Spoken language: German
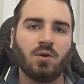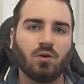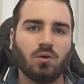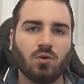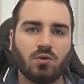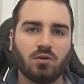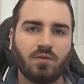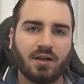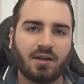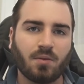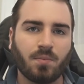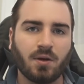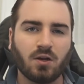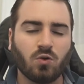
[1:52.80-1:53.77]
und
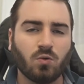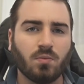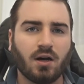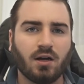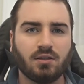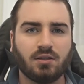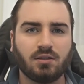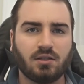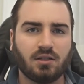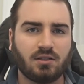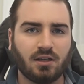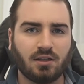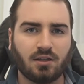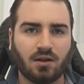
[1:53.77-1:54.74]
welche Bildnummer hat das
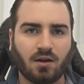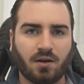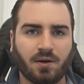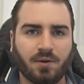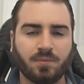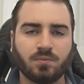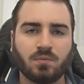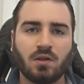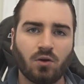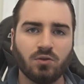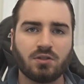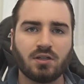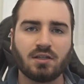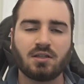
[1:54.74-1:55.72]
etc. Ja.
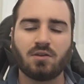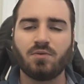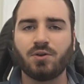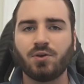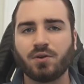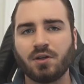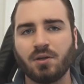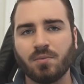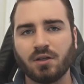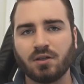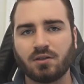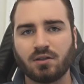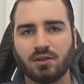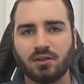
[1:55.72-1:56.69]
Grundsätzlich wird euch
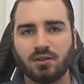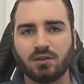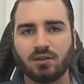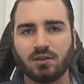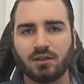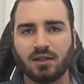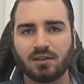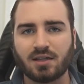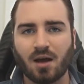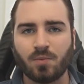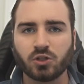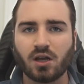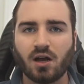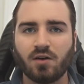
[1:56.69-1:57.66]
niemand äh, jetzt
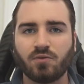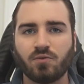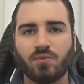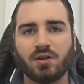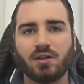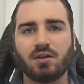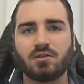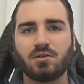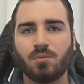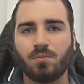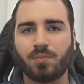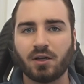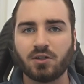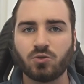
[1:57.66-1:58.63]
abstrafen, wenn ihr das im
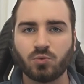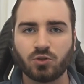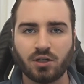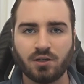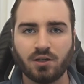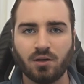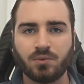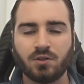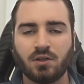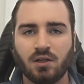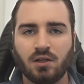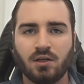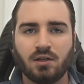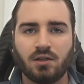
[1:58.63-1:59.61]
Impressum stehen habt,
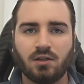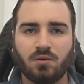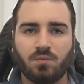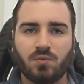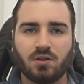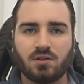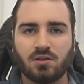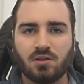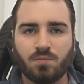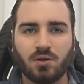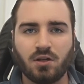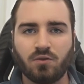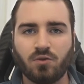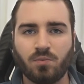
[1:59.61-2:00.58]
ähm, dass diese
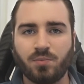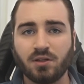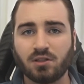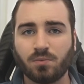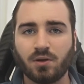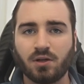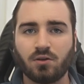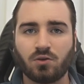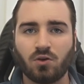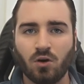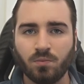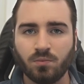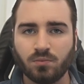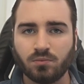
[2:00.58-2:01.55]
Bilder von
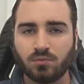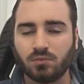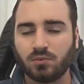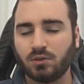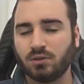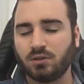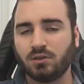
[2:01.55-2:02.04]
pixabay.com äh,